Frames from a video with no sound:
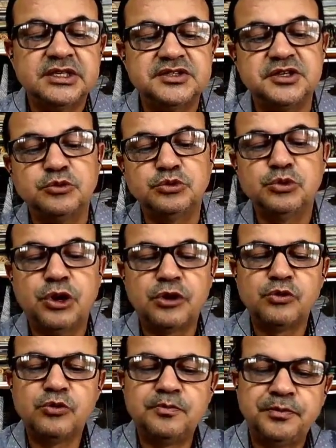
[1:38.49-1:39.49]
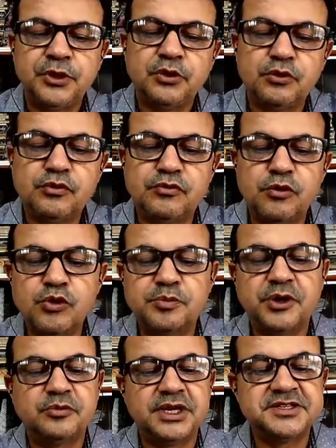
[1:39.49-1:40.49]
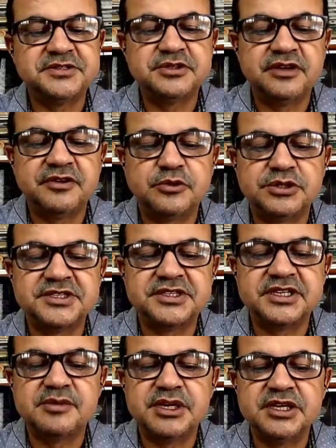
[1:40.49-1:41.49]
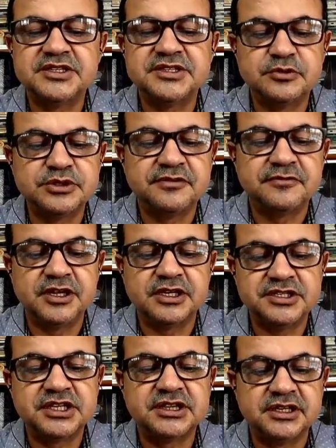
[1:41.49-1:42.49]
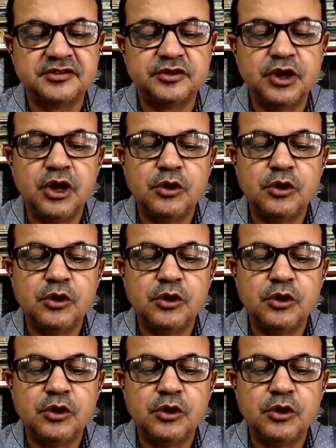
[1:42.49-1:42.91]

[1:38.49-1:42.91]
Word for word: Segundo o órgão, o voo para o Brasil deve acontecer na manhã de segunda-feira, dia 13.